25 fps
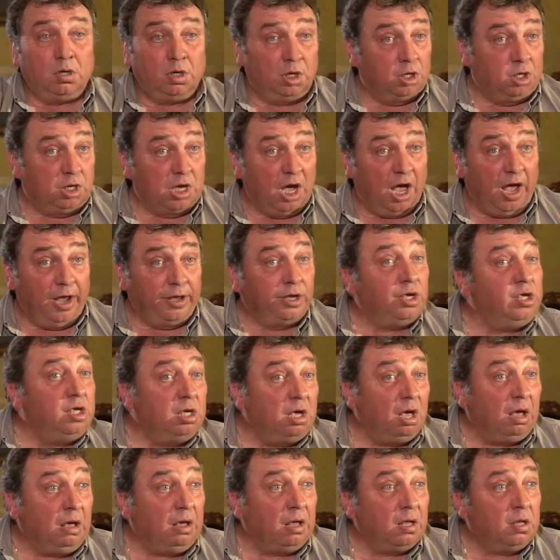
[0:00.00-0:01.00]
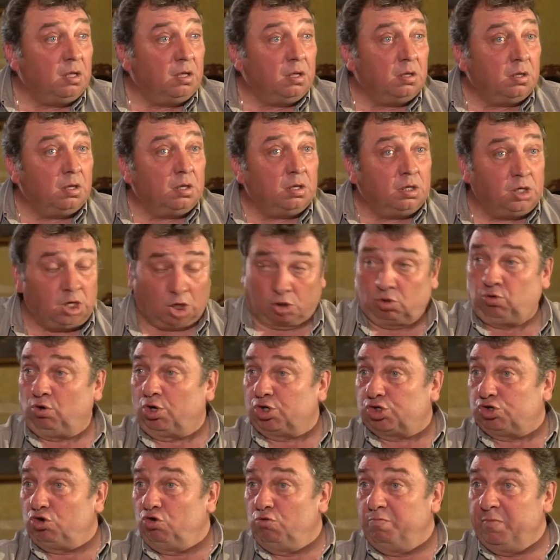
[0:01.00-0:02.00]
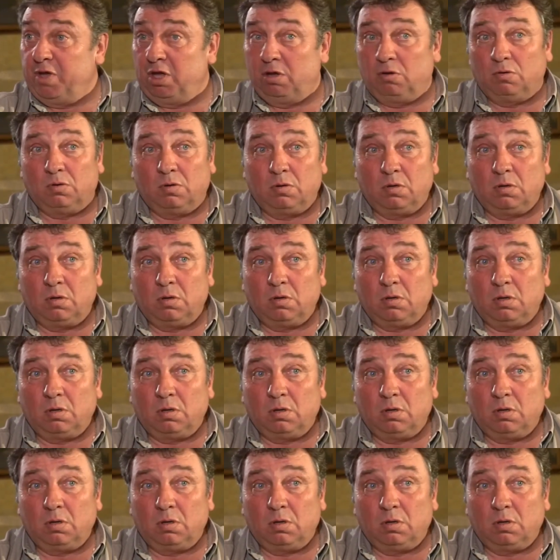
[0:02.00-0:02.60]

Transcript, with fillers: И я, и я. Я тоже умею.